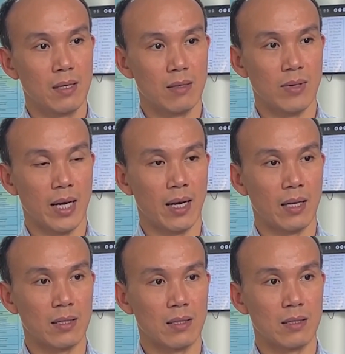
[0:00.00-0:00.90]

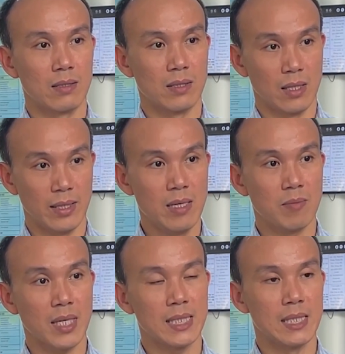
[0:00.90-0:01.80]
và thực hiện
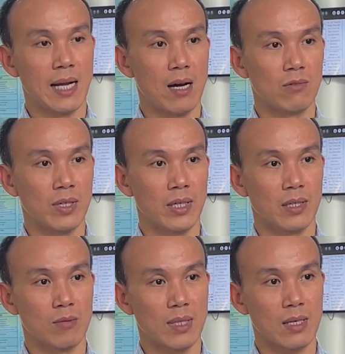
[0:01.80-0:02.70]
nghiêm các cái chỉ đạo về
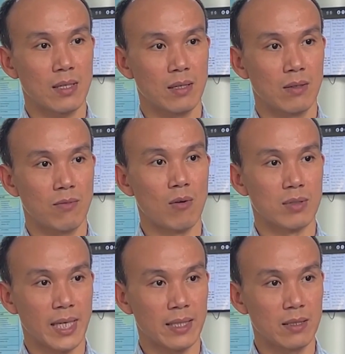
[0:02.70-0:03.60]
công tác phòng
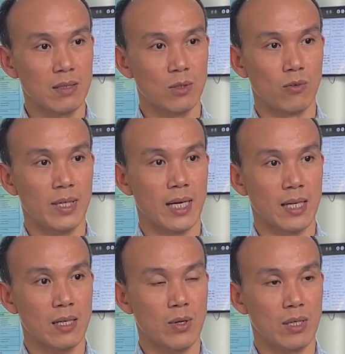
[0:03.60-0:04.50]
tránh đối với cả
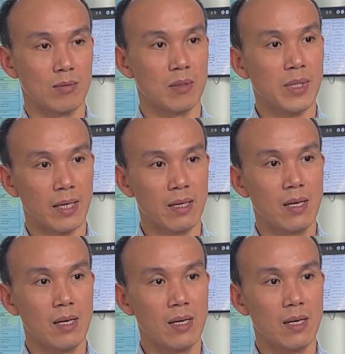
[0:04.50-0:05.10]
các cái hoạt động trên biển,